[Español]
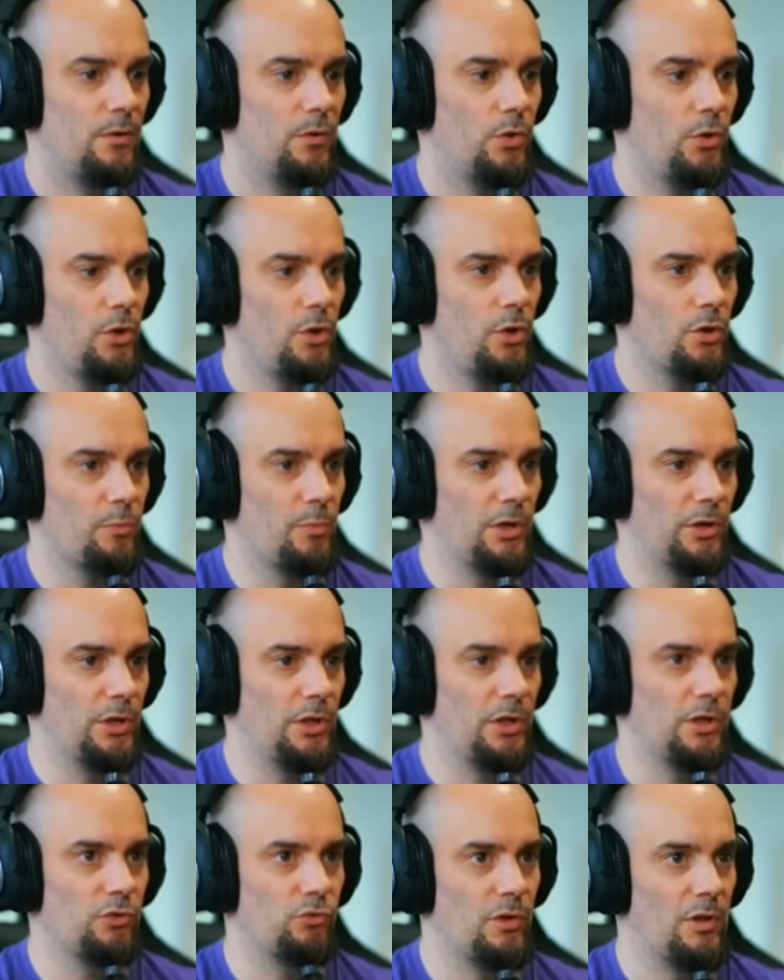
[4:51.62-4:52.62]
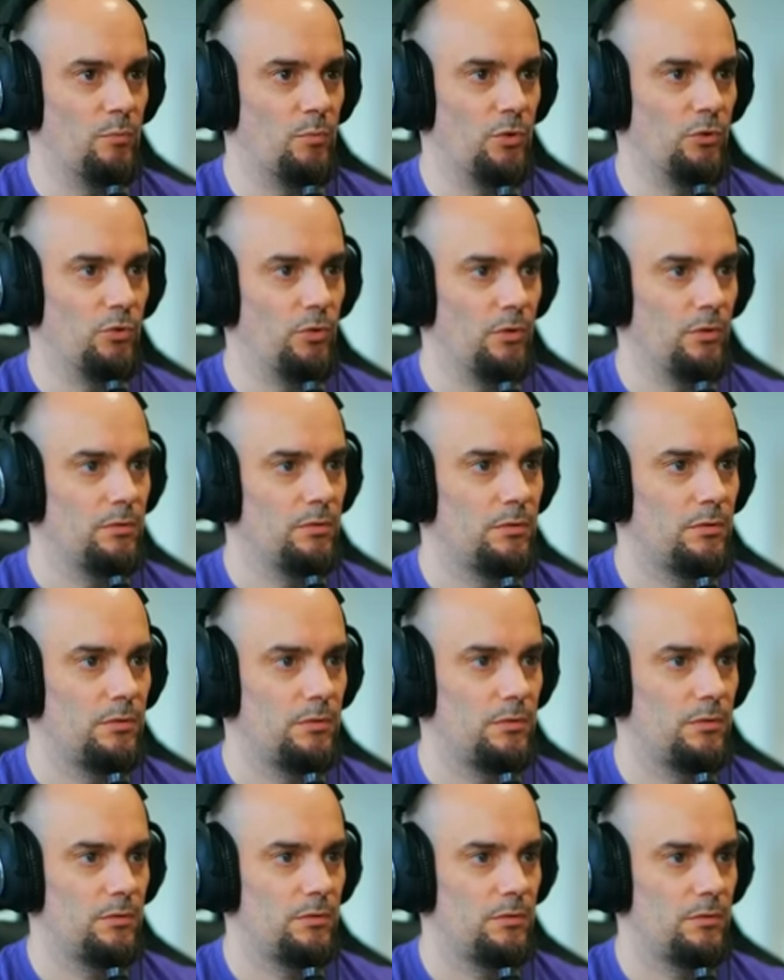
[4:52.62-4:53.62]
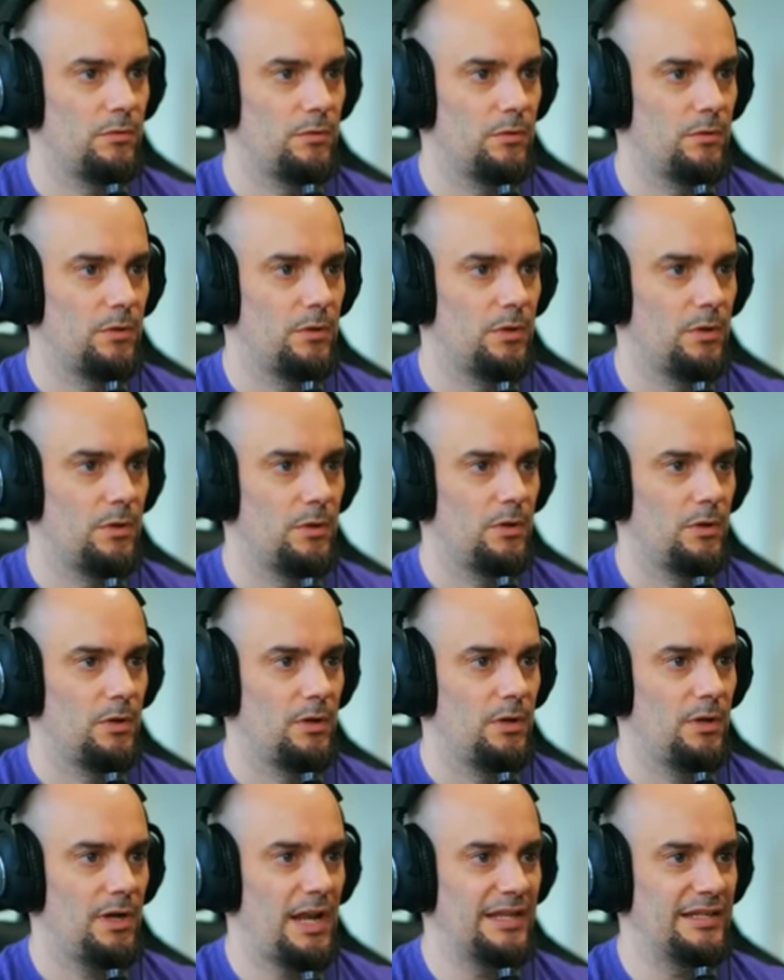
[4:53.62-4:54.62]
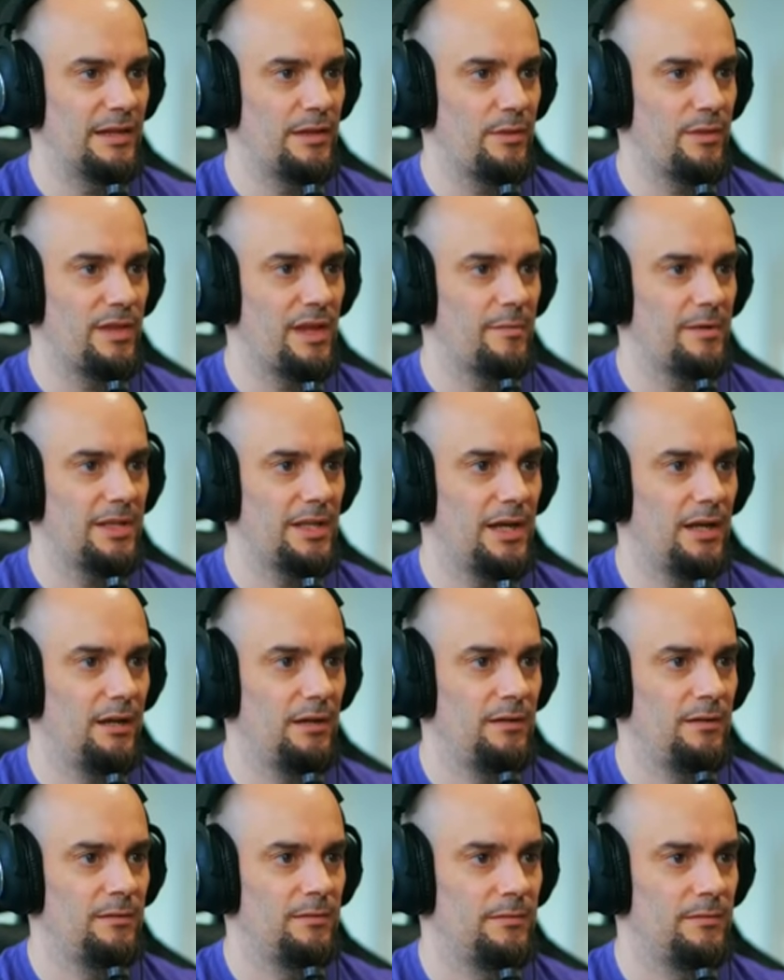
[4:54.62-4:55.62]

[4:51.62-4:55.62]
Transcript: Eh, espérate, que esto da un montón. La esencia vital.